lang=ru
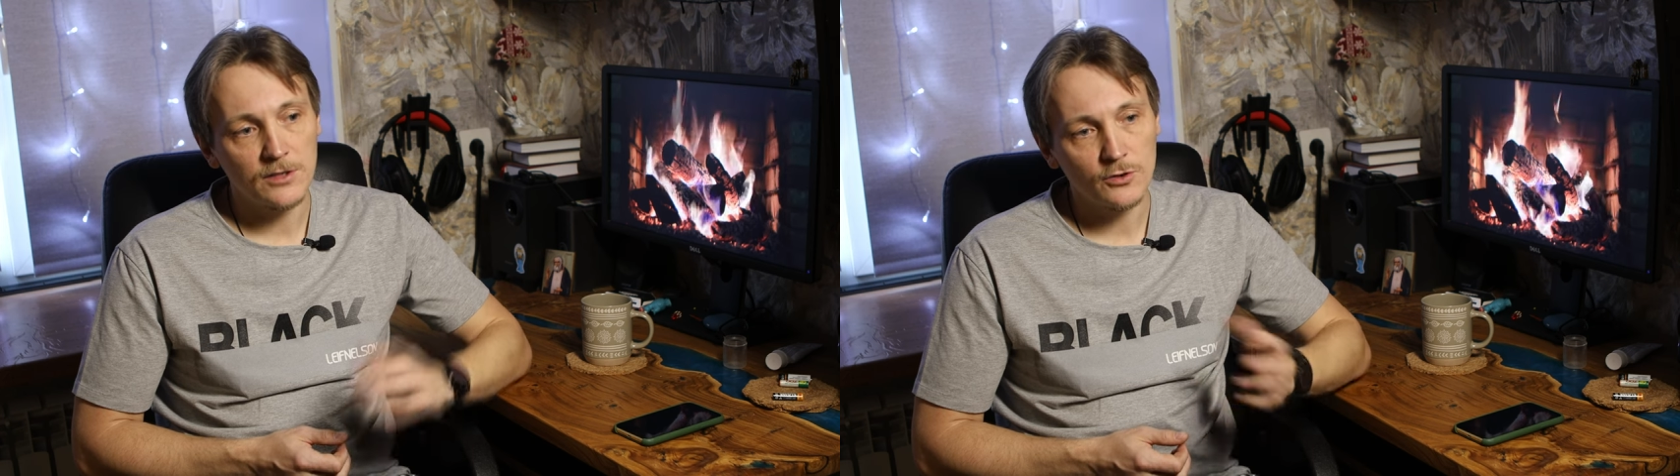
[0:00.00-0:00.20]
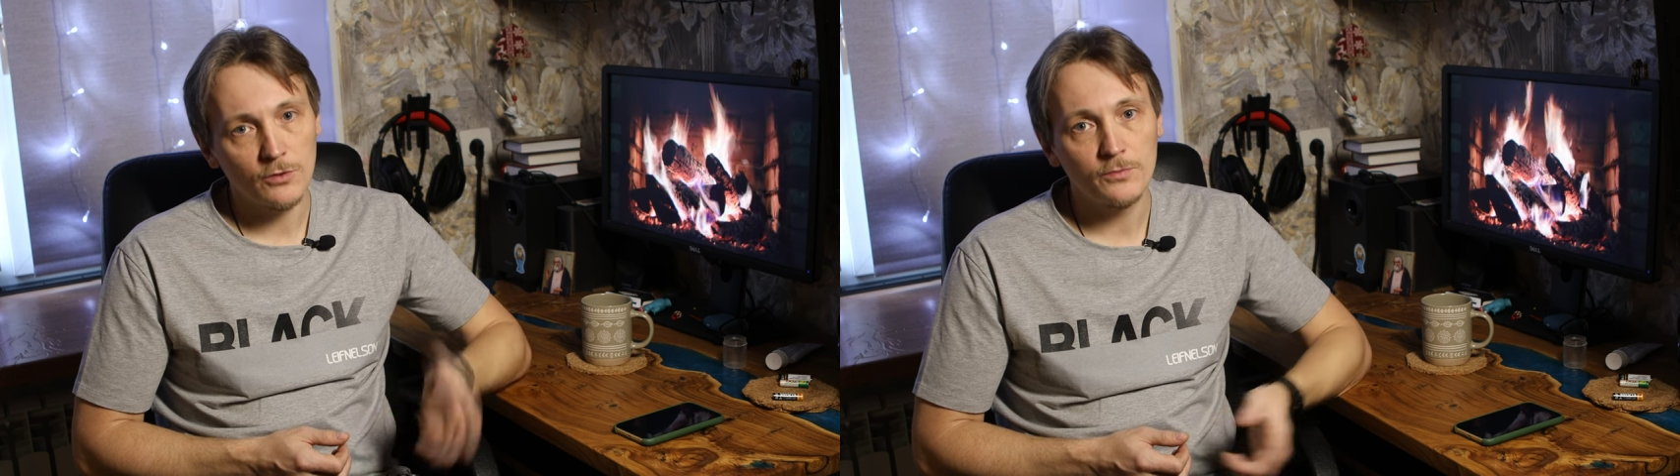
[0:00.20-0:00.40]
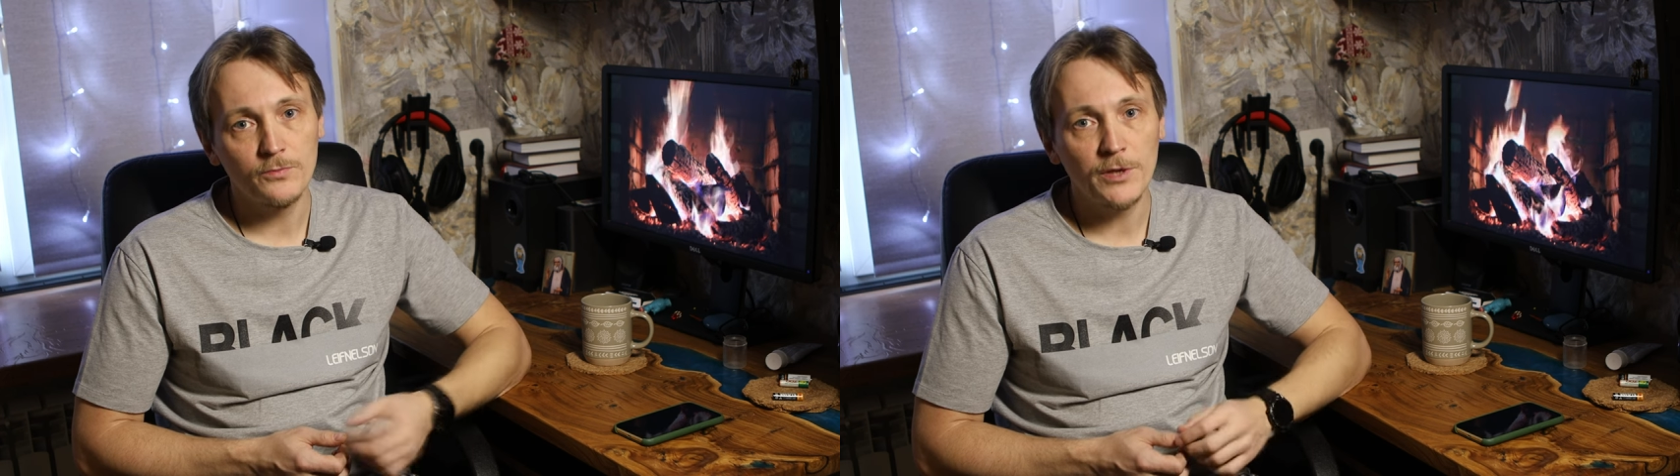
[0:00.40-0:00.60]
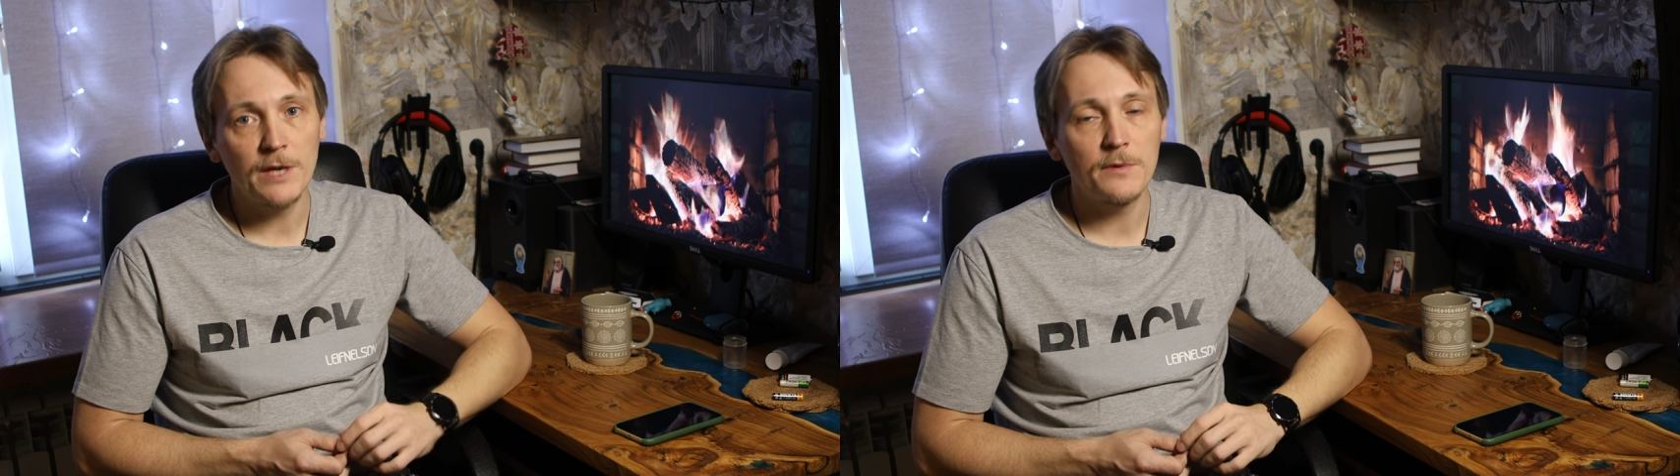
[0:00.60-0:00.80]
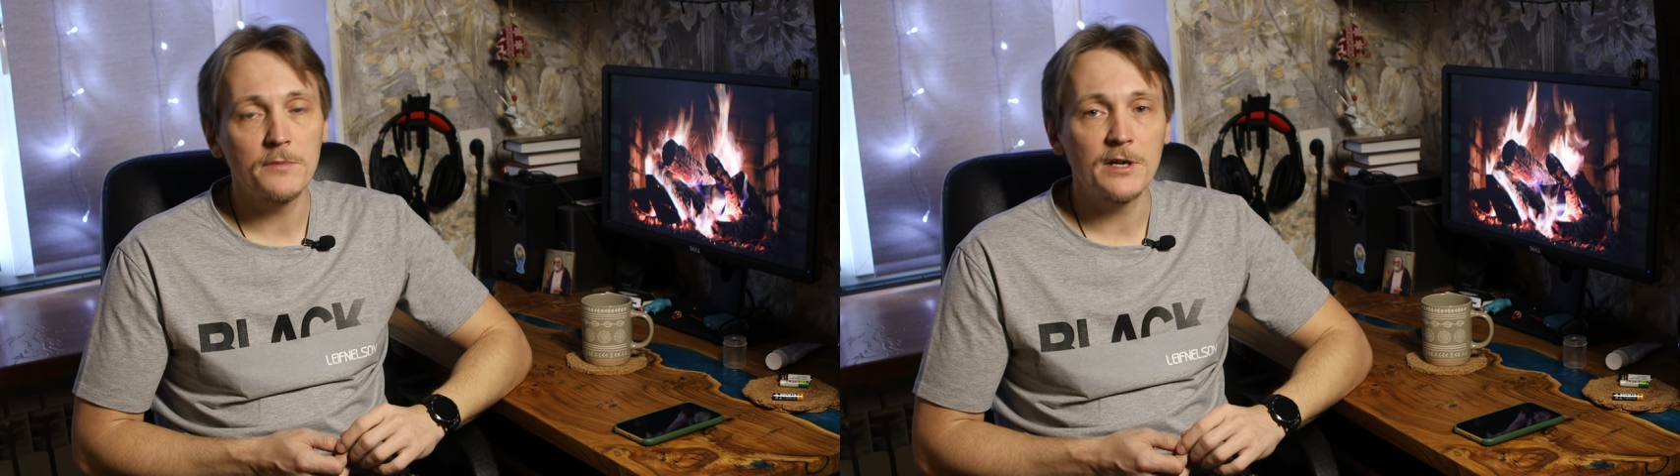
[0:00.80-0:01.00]
нашел
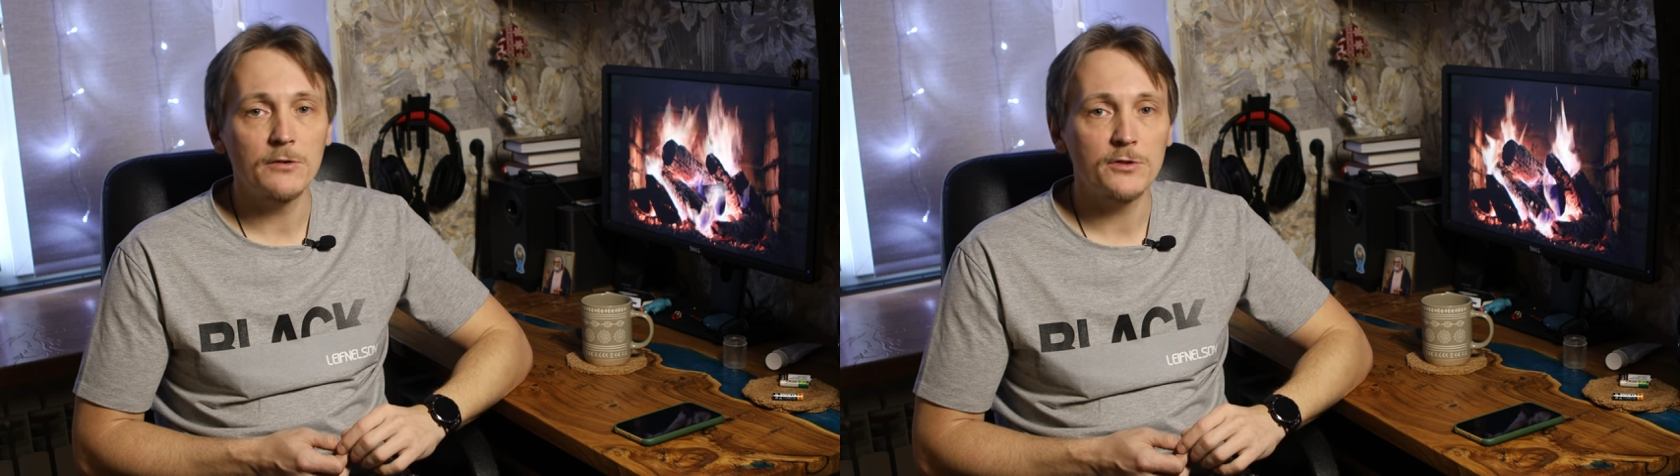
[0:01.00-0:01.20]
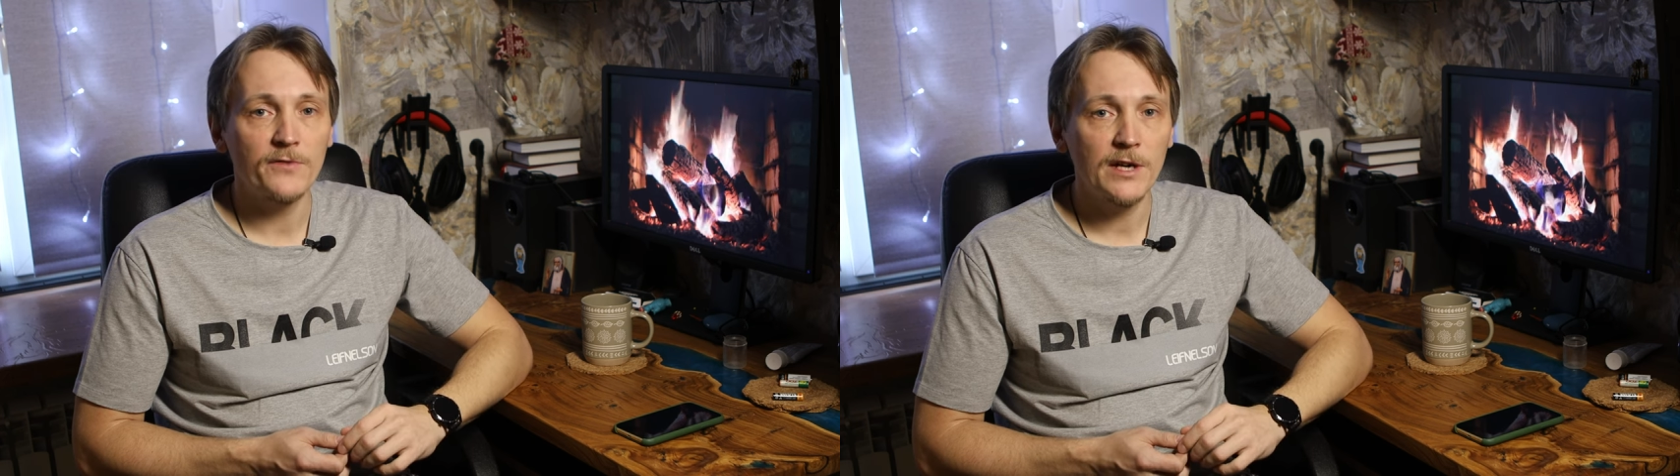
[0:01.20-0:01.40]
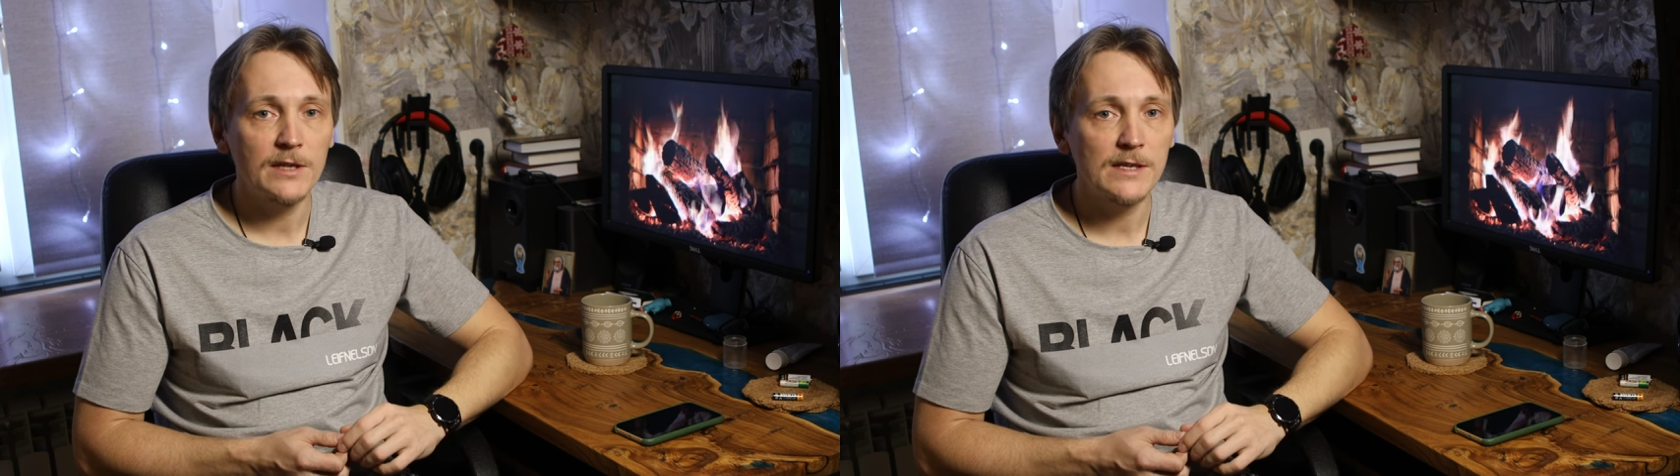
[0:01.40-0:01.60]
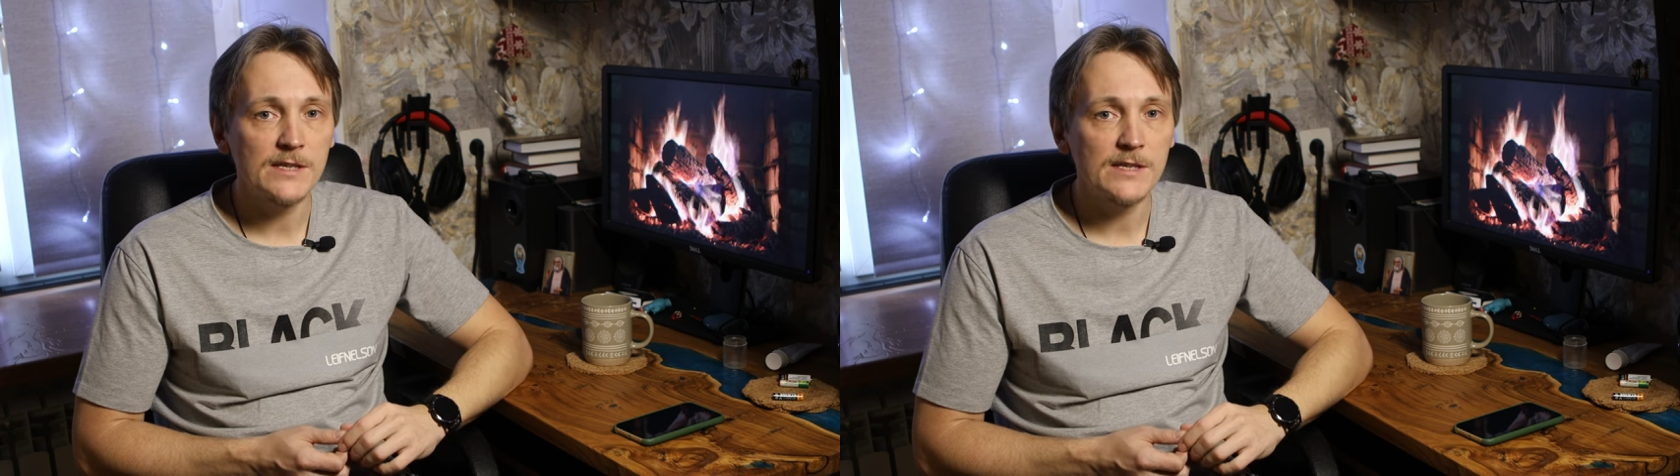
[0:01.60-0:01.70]
приемлемый какой-то вариант